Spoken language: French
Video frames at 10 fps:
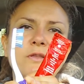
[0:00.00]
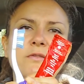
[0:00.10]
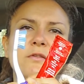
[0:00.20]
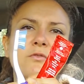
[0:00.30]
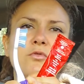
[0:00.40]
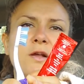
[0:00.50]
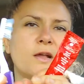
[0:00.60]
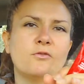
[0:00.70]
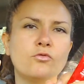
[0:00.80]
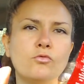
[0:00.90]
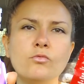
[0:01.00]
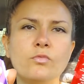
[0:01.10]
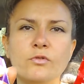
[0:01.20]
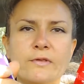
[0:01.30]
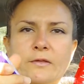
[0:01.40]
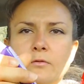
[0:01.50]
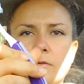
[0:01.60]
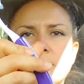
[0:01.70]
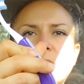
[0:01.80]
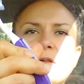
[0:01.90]
c'est 3-4 euros une brosse à dents
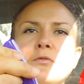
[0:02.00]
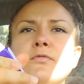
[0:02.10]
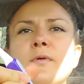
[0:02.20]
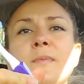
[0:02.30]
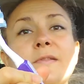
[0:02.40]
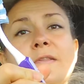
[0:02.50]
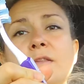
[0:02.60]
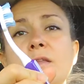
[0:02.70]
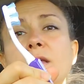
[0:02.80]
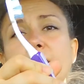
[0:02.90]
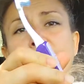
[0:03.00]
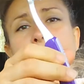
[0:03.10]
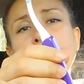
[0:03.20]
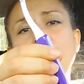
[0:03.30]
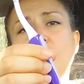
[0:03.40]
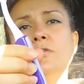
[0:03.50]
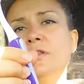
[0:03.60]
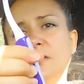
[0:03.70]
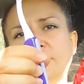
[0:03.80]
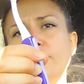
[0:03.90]
comme ça en pharmacie. J'en
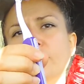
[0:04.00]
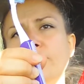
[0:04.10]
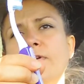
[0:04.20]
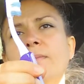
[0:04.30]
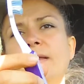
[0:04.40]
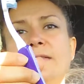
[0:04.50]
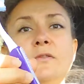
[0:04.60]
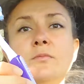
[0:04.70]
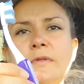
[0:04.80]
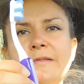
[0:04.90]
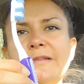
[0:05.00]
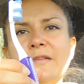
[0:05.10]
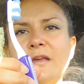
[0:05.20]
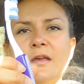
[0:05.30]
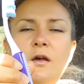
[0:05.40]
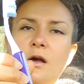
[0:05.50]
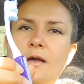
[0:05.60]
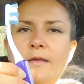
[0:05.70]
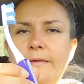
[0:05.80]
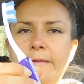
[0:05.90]
ai déjà vu en pharmacie, mais c'est très rare
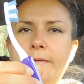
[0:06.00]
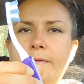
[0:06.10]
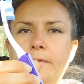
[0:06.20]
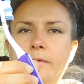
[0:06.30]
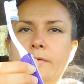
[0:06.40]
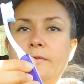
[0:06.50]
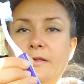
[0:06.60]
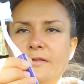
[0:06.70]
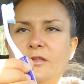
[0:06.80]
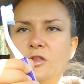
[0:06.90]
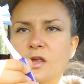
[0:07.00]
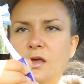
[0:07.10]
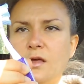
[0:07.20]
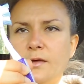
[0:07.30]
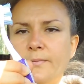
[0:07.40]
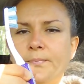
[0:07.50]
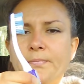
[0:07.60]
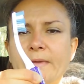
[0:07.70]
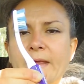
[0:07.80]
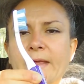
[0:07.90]
et c'est assez cher.
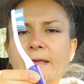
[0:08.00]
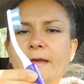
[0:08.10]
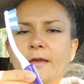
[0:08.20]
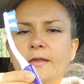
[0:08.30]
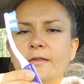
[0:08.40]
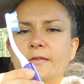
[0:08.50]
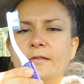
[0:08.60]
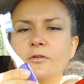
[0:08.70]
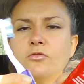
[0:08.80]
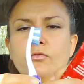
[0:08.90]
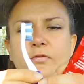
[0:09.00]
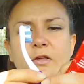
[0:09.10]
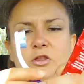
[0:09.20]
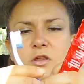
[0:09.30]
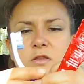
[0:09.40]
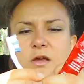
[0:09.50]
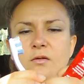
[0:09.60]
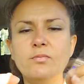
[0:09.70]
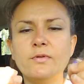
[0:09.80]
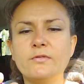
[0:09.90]
Et ça, je trouve ça
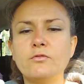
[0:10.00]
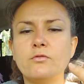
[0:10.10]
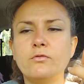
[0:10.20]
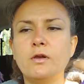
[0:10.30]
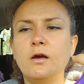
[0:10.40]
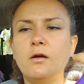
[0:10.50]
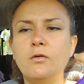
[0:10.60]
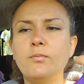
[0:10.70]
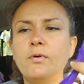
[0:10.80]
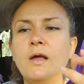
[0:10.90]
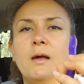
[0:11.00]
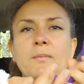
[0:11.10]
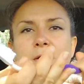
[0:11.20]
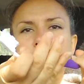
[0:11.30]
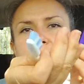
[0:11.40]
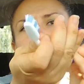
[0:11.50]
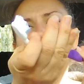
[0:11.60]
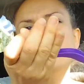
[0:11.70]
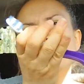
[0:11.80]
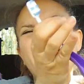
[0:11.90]
génial parce que voilà, hop, par contre, il
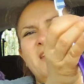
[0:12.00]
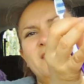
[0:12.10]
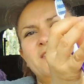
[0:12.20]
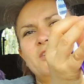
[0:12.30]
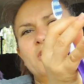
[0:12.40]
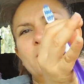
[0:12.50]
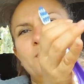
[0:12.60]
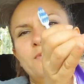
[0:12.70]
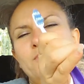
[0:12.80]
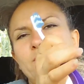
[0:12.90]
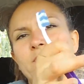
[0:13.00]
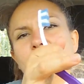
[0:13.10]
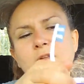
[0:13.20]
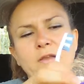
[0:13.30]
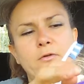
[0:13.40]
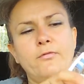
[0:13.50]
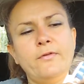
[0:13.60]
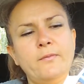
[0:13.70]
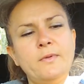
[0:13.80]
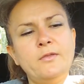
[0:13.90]
faut bien la sécher parce que sinon, elle est
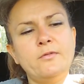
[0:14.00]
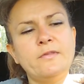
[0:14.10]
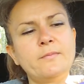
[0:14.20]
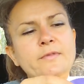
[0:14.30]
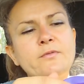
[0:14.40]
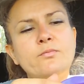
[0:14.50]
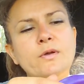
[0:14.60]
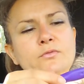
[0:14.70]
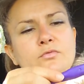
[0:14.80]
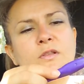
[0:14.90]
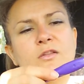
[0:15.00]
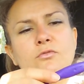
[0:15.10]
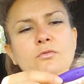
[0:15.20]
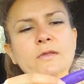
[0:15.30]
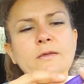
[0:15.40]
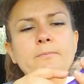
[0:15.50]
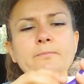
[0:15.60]
enfermée dans sa petite boîte toute la journée.